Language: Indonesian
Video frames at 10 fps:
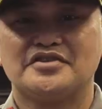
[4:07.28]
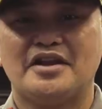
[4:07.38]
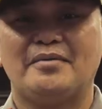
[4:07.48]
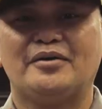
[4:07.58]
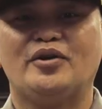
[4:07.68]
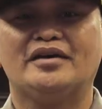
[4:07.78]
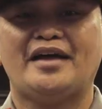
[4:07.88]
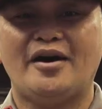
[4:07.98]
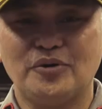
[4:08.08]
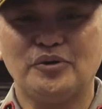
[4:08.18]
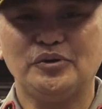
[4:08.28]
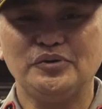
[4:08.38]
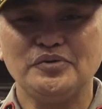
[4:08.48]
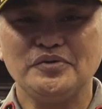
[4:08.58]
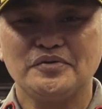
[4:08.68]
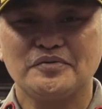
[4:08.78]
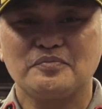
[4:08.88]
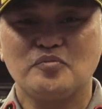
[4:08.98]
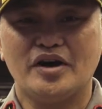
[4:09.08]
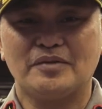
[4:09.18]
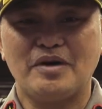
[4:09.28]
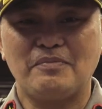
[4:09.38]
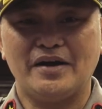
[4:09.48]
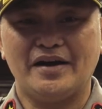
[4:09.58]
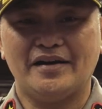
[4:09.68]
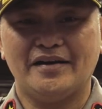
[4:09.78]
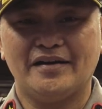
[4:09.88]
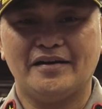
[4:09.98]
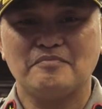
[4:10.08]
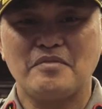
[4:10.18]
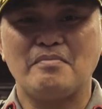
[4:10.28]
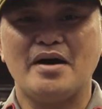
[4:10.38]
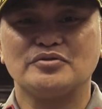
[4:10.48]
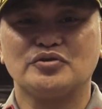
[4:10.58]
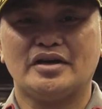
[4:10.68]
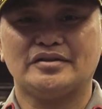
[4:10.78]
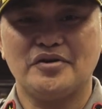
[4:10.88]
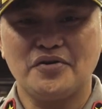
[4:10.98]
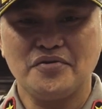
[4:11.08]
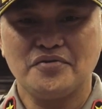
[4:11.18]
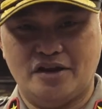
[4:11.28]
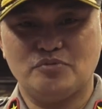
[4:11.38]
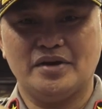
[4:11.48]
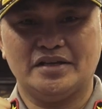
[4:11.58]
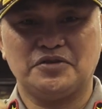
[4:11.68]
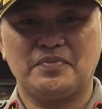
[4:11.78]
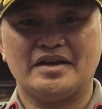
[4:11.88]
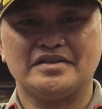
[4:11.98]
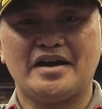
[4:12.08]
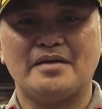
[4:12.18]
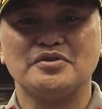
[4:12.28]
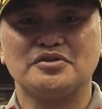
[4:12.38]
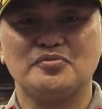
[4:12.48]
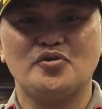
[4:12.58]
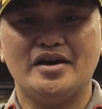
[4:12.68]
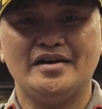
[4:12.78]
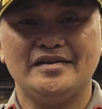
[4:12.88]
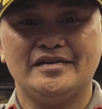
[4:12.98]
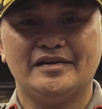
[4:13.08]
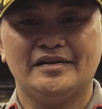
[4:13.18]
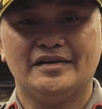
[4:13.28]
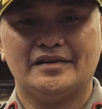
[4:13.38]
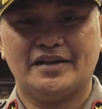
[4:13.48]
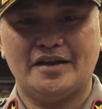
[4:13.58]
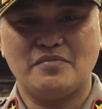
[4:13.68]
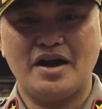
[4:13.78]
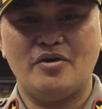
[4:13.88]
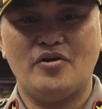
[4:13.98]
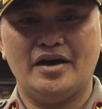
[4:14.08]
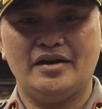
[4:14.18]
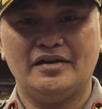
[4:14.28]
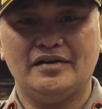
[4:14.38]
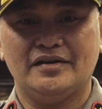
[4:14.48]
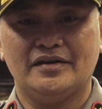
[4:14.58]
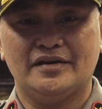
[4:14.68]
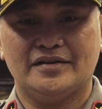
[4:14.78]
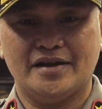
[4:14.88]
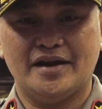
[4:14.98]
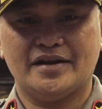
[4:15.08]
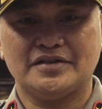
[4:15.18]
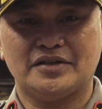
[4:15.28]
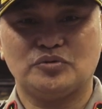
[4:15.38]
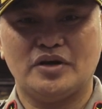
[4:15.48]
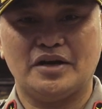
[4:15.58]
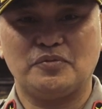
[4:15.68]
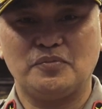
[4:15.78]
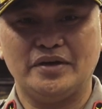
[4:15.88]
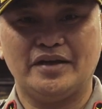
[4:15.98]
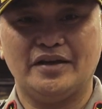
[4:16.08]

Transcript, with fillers: Selamat ulang tahun buat Bapak Bambang Susatyo lalu menginspirasi kami semua dalam mengawal Negara Kesatuan Republik